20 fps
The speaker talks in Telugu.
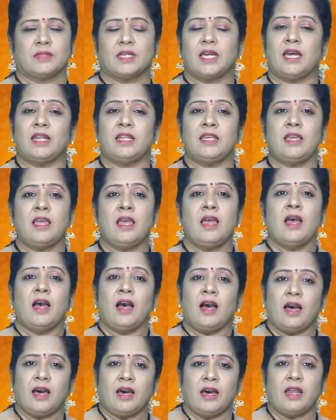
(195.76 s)
కానీ
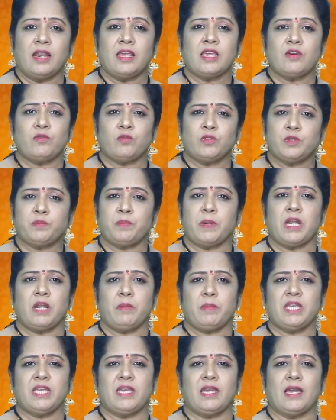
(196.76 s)
ఆ హరికి
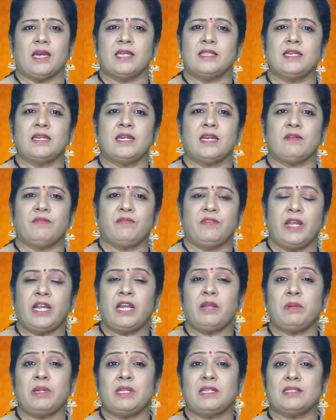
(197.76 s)
ఉత్పన్నమయ్యే అధిక
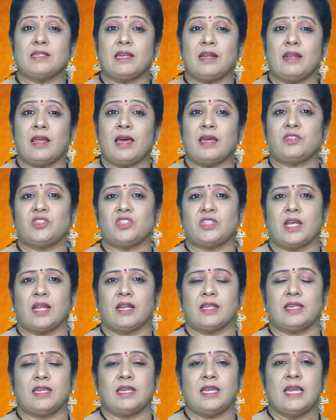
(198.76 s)
వేడివిని
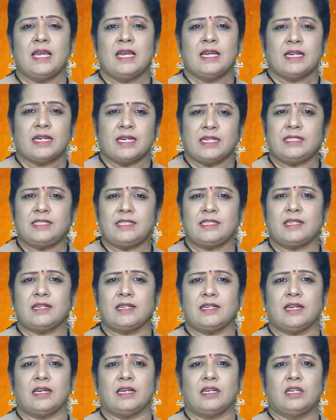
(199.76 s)
చల్లార్చడానికి
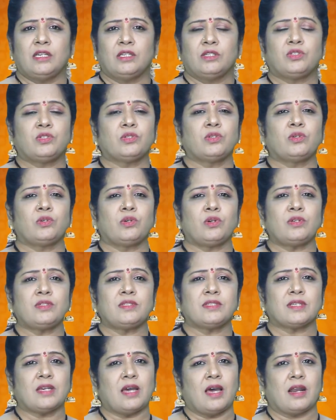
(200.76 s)
ఖచ్చితంగా
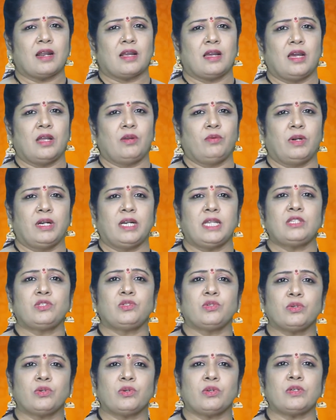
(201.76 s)
సుక్రోజ్ కారకాలు అంటే
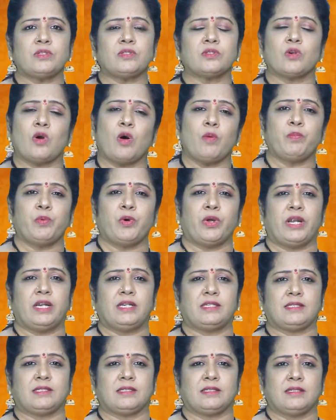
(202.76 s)
సుక్రోజ్
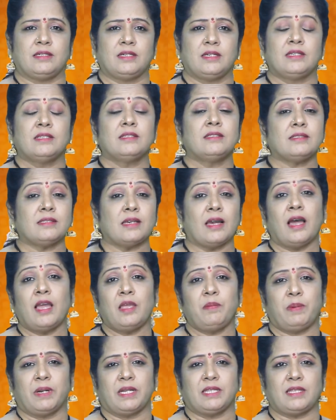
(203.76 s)
కాంపోనెంట్స్
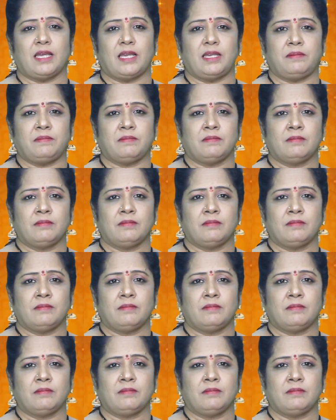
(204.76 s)
సహాయపడతాయి